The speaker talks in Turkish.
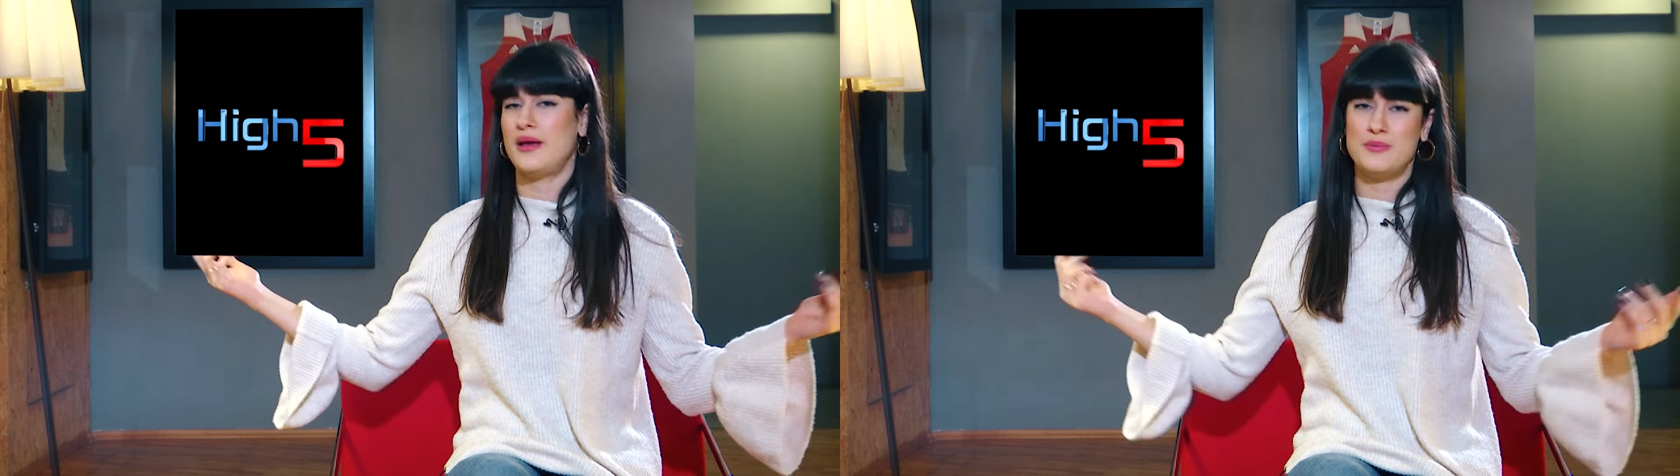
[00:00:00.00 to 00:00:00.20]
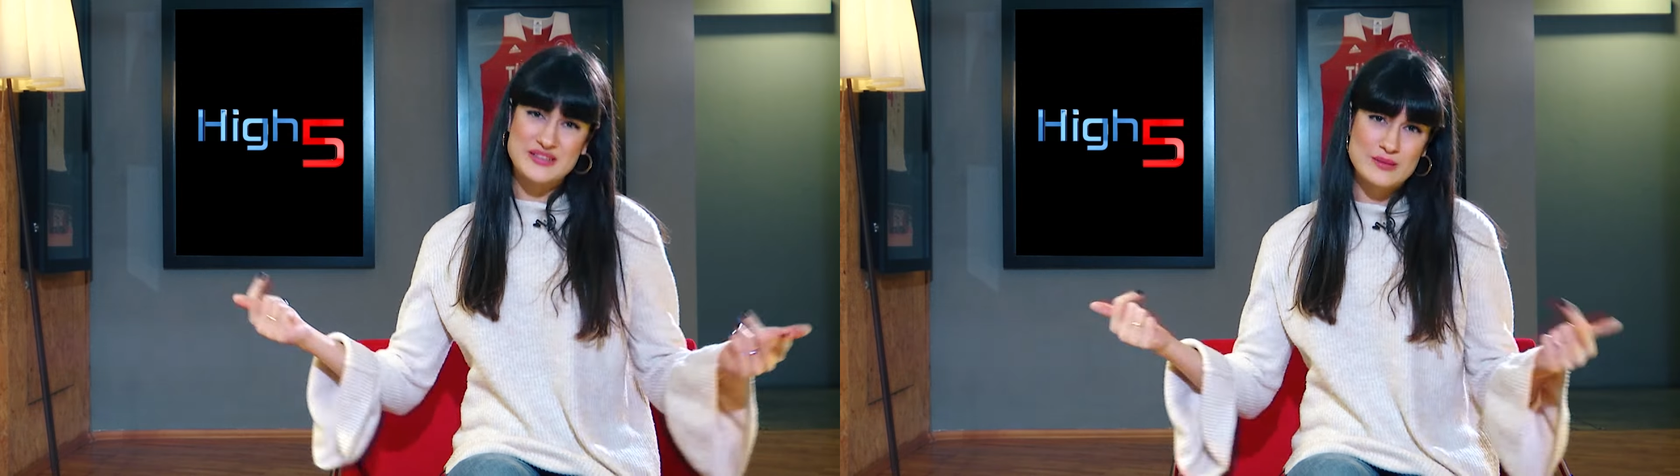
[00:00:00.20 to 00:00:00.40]

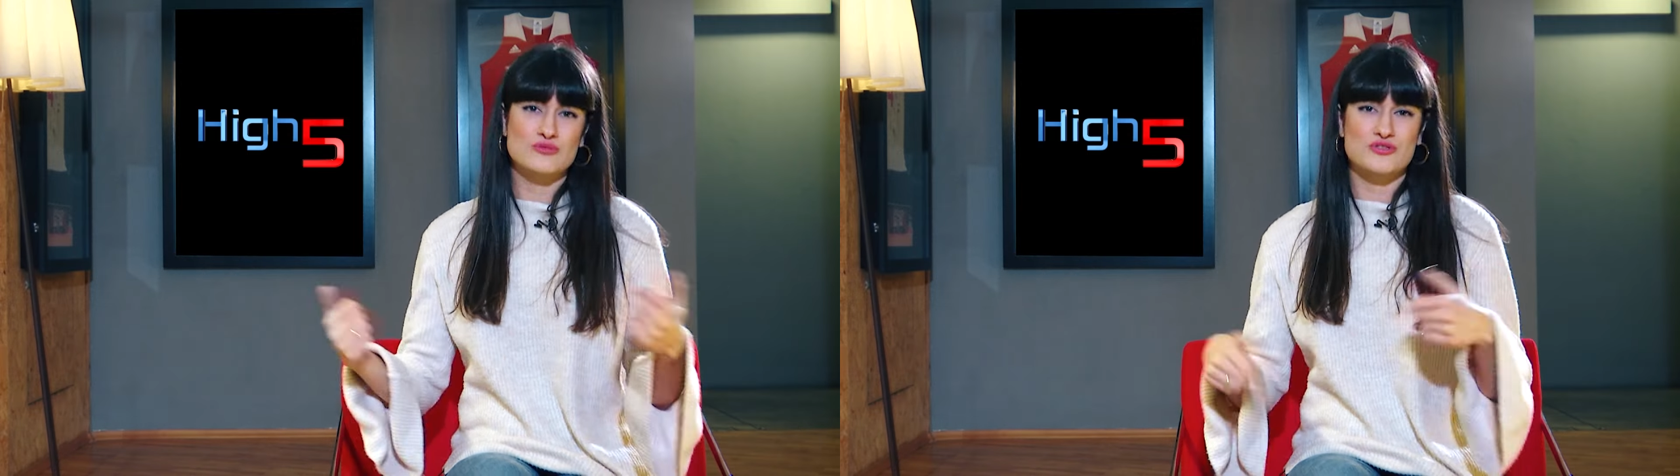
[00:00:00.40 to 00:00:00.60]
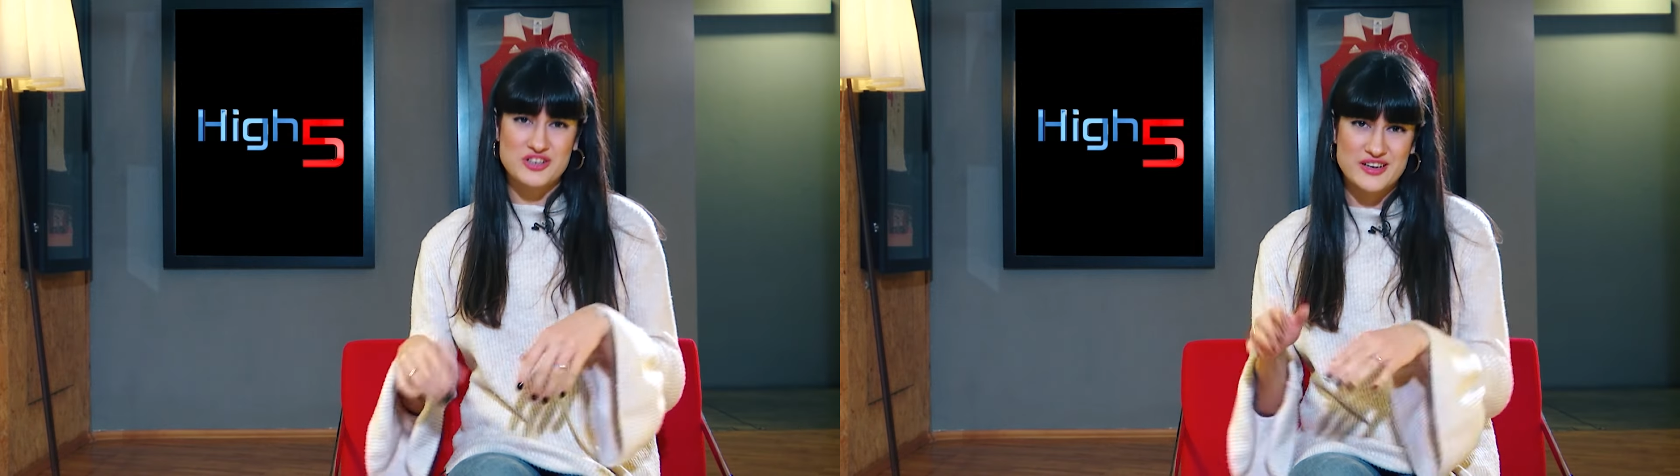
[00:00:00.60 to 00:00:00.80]
E biz de
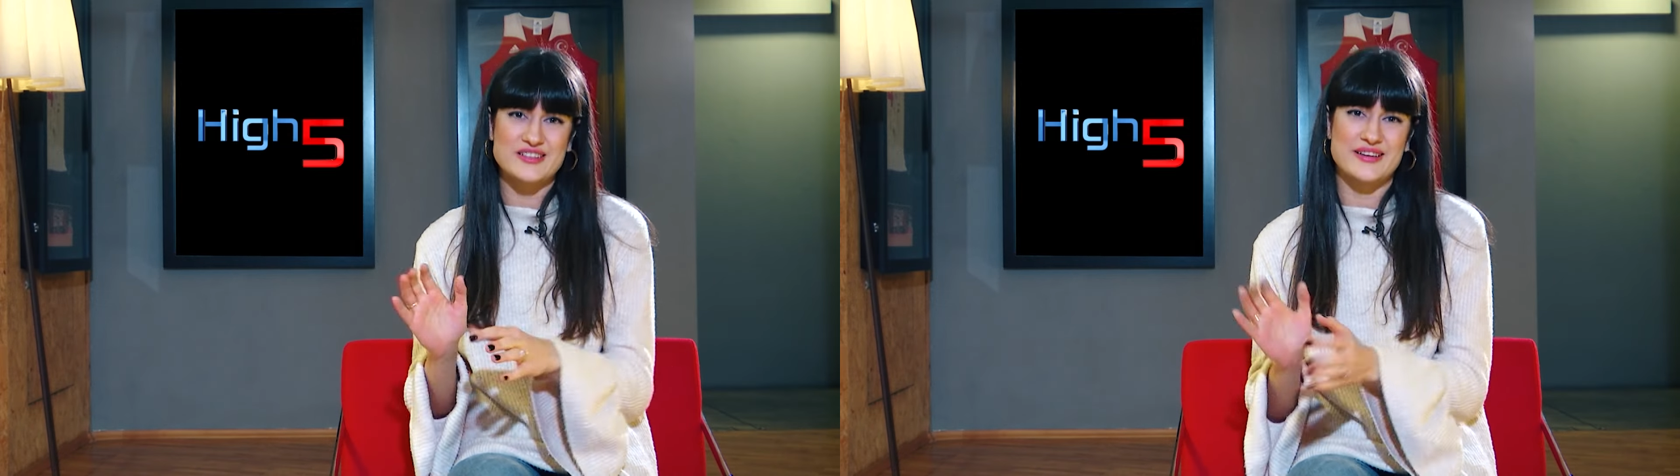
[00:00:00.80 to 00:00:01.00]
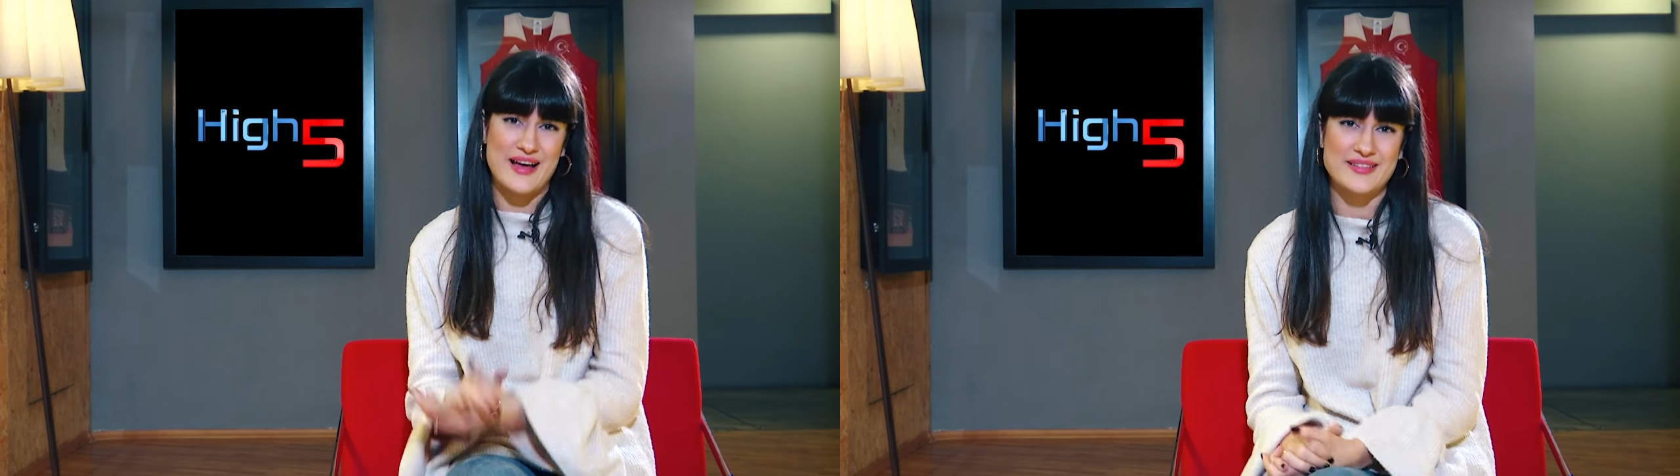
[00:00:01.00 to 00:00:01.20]
bununca
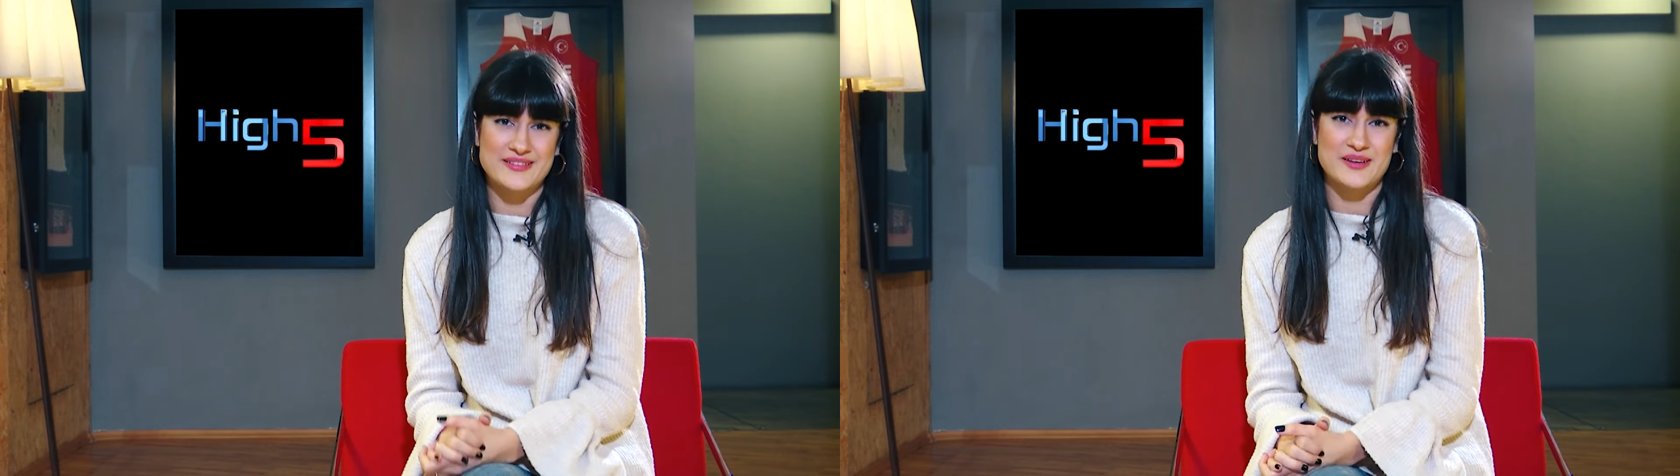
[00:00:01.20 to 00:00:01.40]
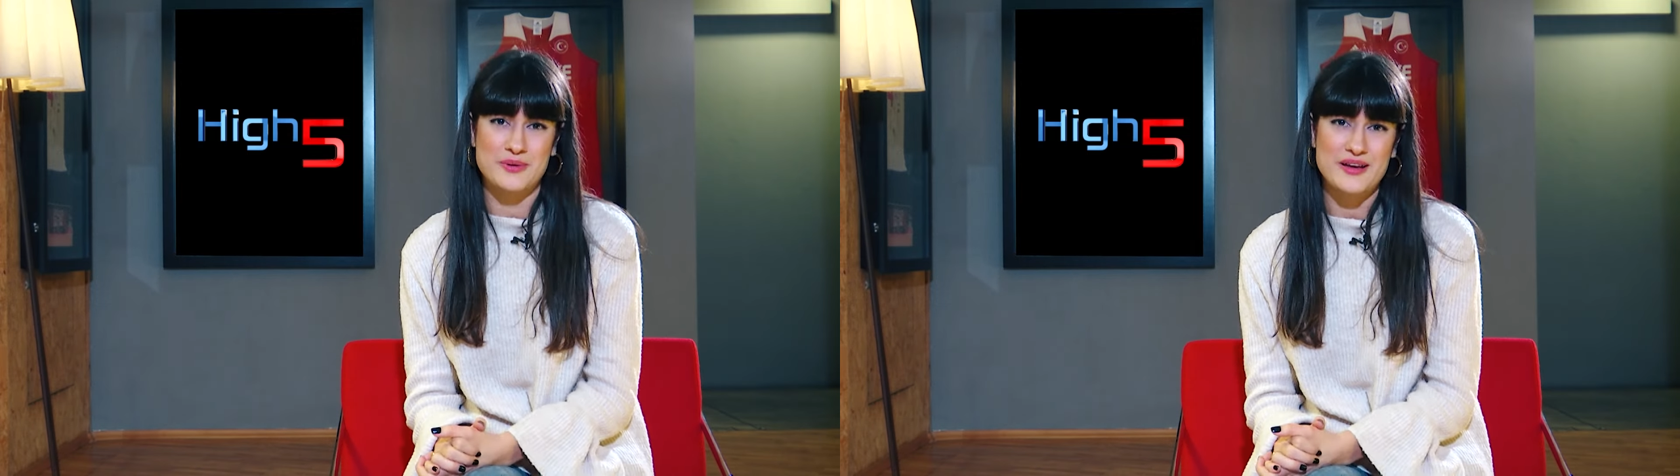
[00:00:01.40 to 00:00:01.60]
gaza geldik tabi.